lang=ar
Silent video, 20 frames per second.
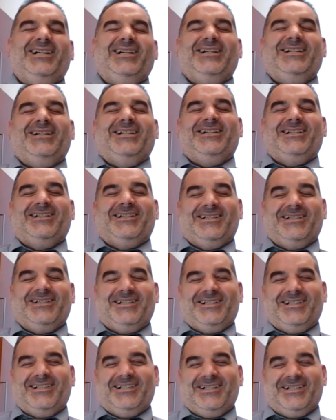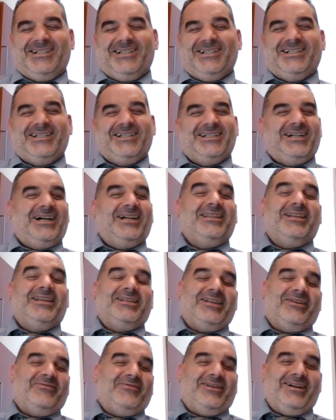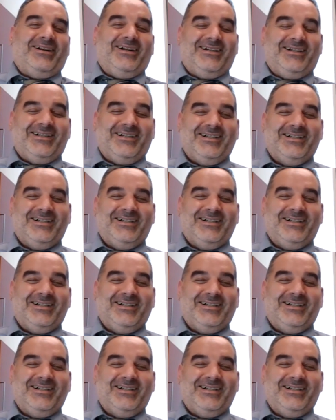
وطاب وعين الله عليه هالحكي الله شفاه